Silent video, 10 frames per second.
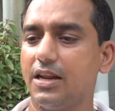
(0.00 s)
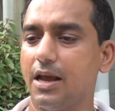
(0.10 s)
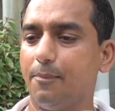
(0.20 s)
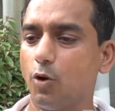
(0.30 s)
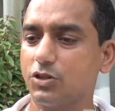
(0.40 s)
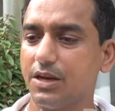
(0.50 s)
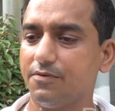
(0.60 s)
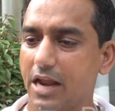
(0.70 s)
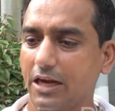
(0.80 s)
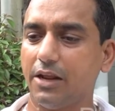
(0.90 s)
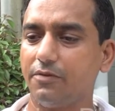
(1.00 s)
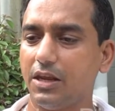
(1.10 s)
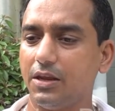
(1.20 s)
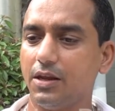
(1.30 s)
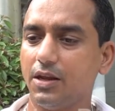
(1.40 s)
रही हैं पॉजिटिव नेगेटिव
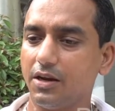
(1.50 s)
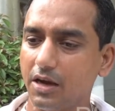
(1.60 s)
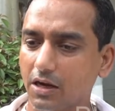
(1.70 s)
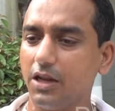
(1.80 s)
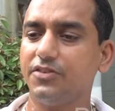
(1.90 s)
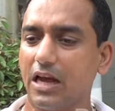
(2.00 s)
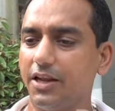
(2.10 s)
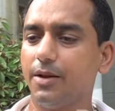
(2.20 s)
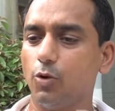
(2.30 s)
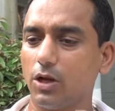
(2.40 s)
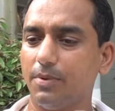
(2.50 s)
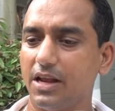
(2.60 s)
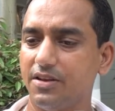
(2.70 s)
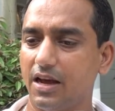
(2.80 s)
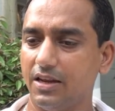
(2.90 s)
की नकली जाली रिपोर्टें
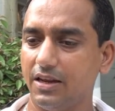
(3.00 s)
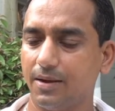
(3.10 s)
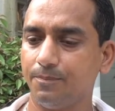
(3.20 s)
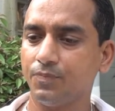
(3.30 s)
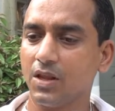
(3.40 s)
बनाई जा रही हैं